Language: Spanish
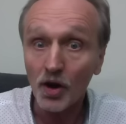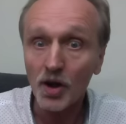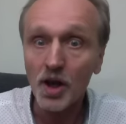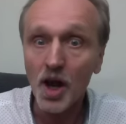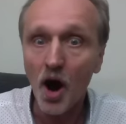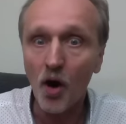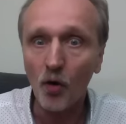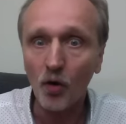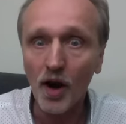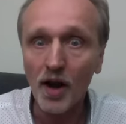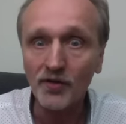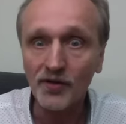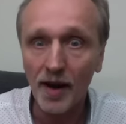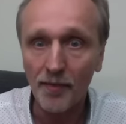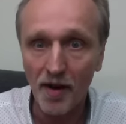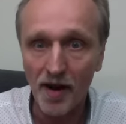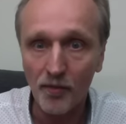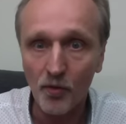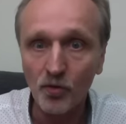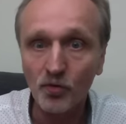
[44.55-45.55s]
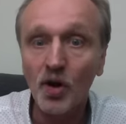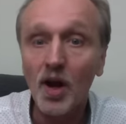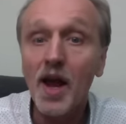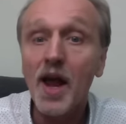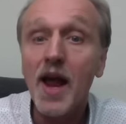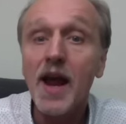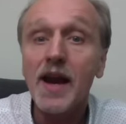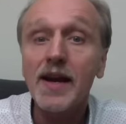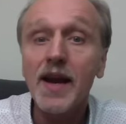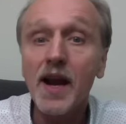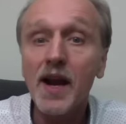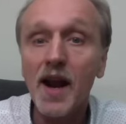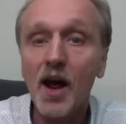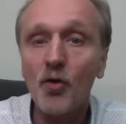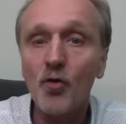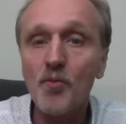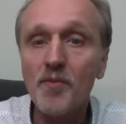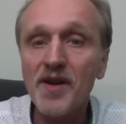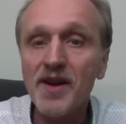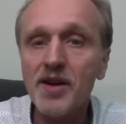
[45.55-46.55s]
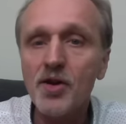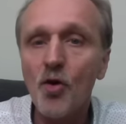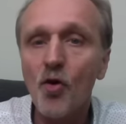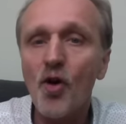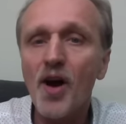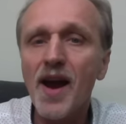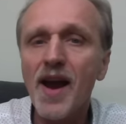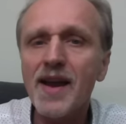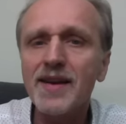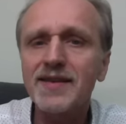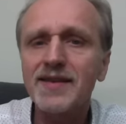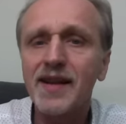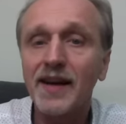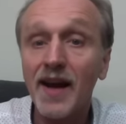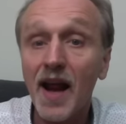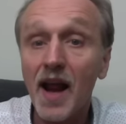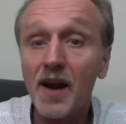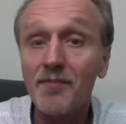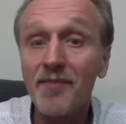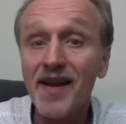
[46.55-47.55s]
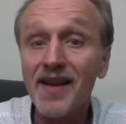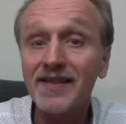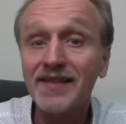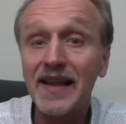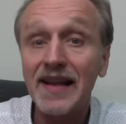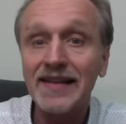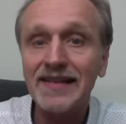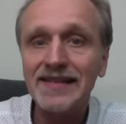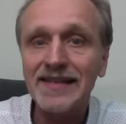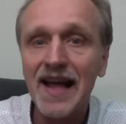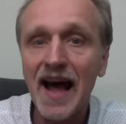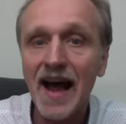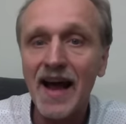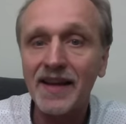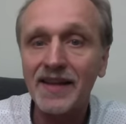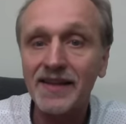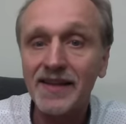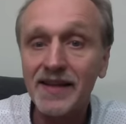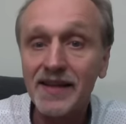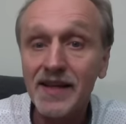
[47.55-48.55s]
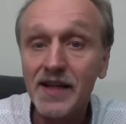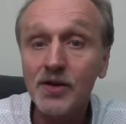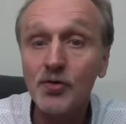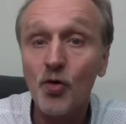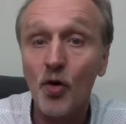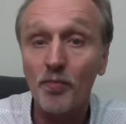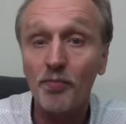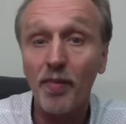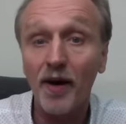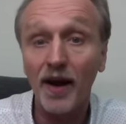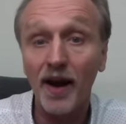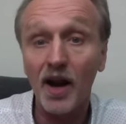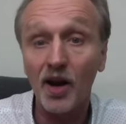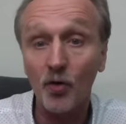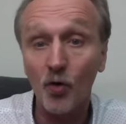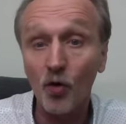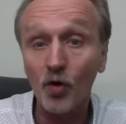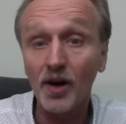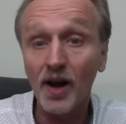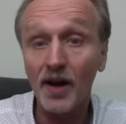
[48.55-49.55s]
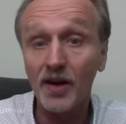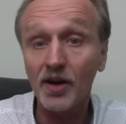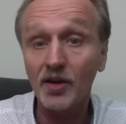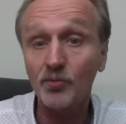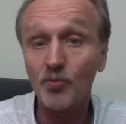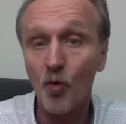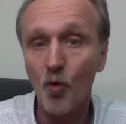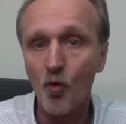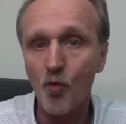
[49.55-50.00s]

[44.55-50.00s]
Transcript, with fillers: Y ahora sabemos que el aluminio es realmente dañino para el organismo